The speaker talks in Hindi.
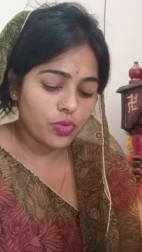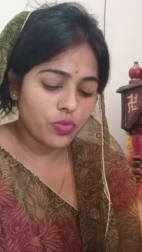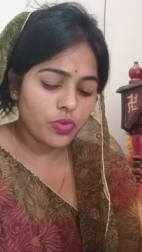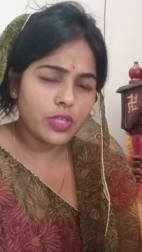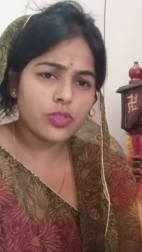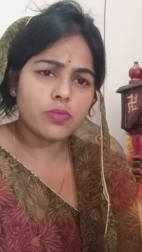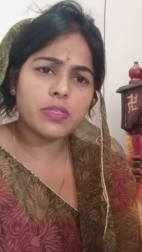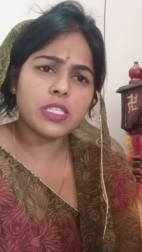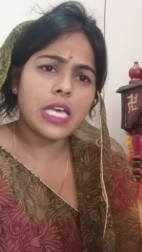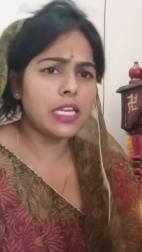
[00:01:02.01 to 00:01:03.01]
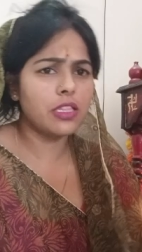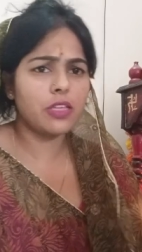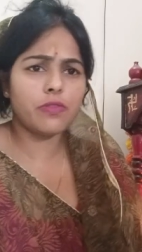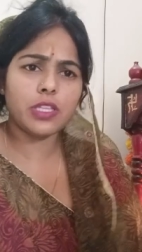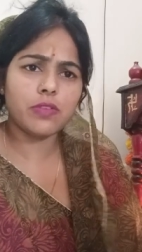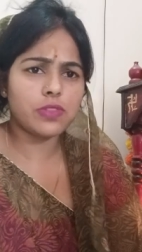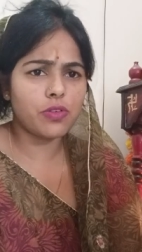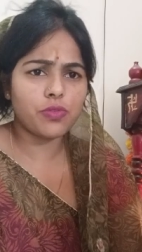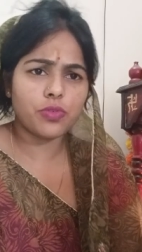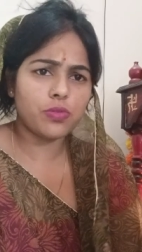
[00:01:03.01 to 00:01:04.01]
उन्होंने उसमें सारे देवी
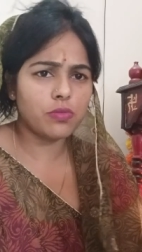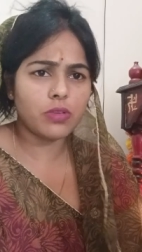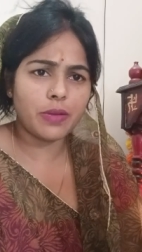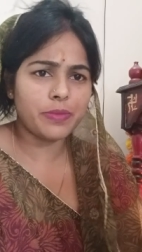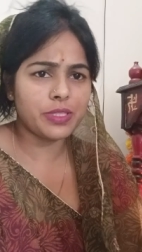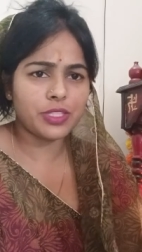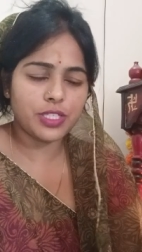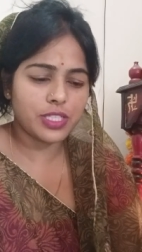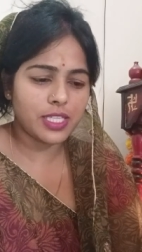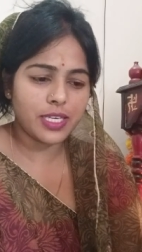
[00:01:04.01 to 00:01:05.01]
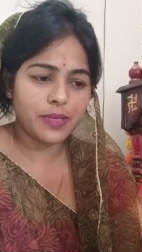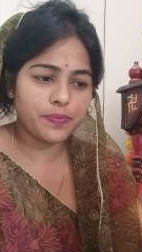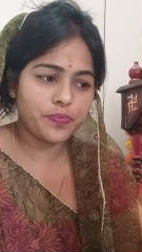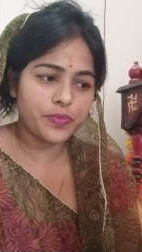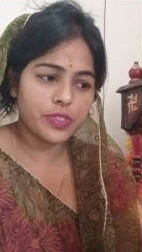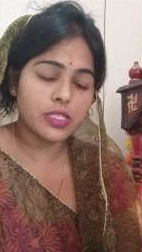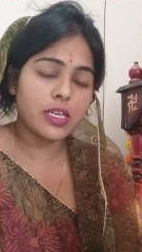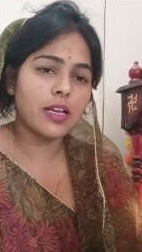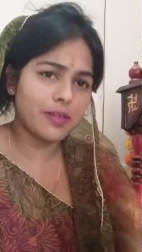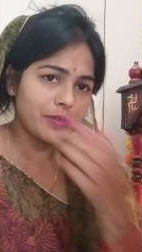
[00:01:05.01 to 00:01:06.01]
देवताओं को आमंत्रित किया
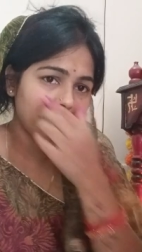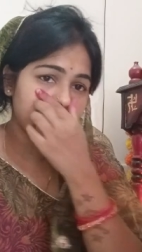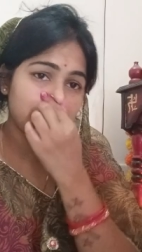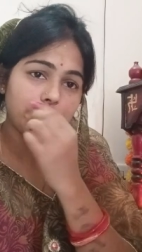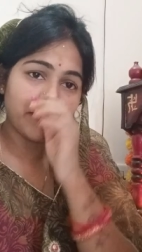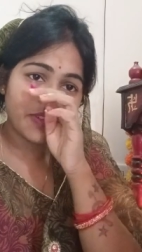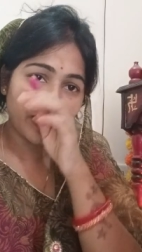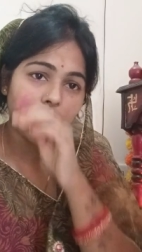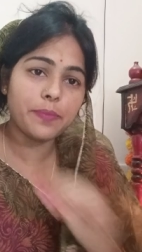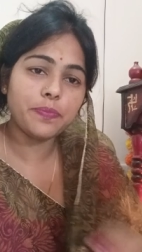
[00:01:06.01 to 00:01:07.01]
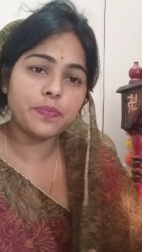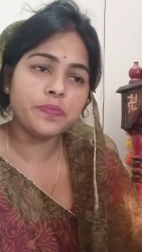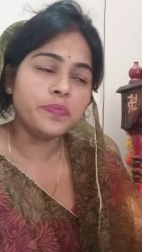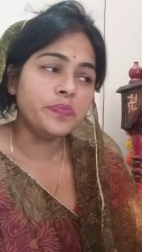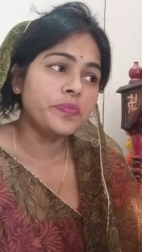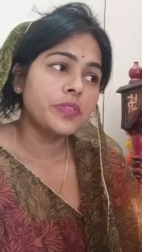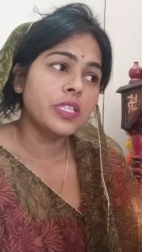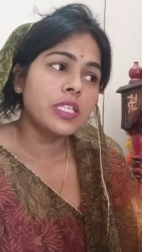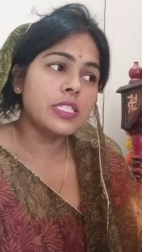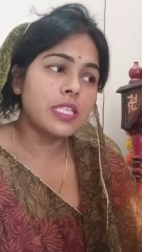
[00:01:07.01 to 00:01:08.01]
सब लोग आए
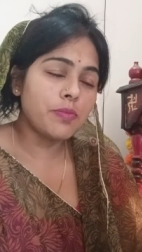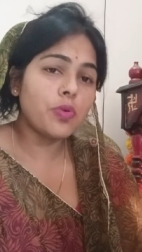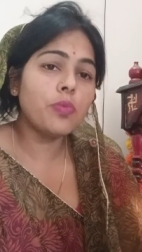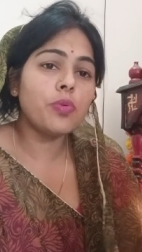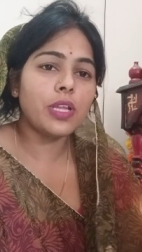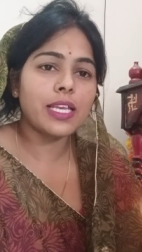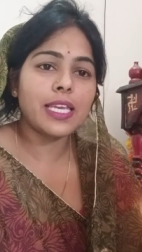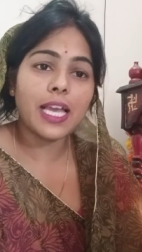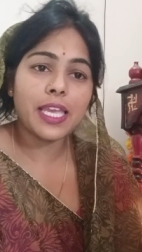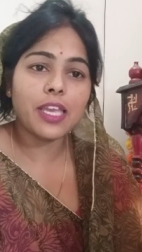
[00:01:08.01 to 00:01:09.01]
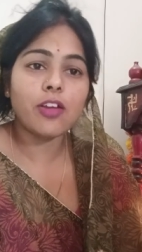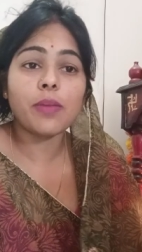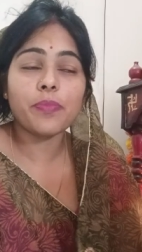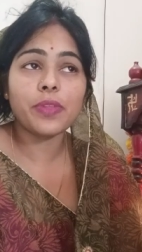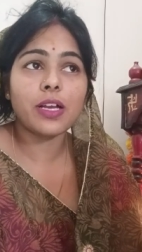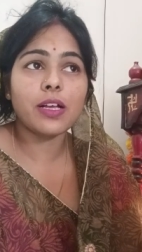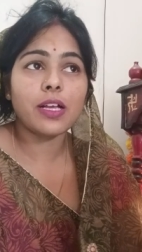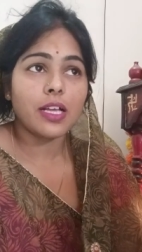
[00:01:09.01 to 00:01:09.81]
सबको बोला कि आइए और अपना